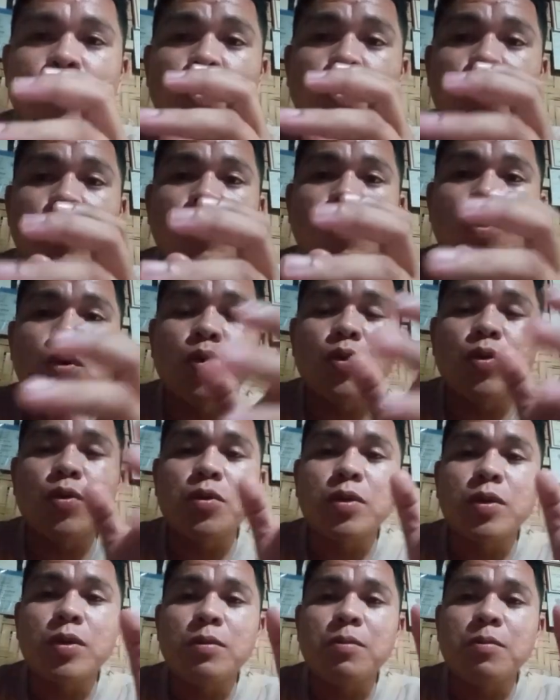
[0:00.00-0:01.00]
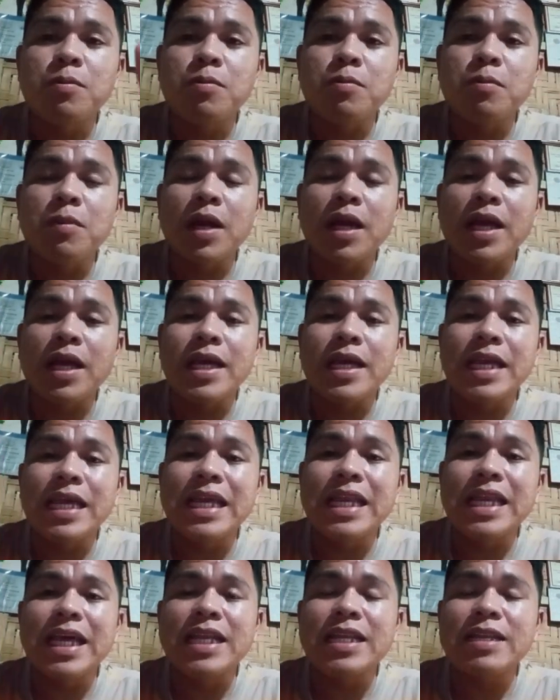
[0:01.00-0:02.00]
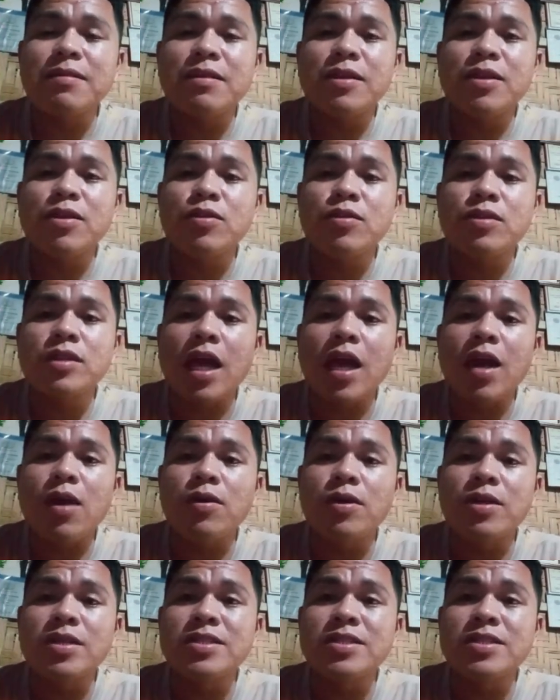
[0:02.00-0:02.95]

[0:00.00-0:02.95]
kung mag ilan yung taong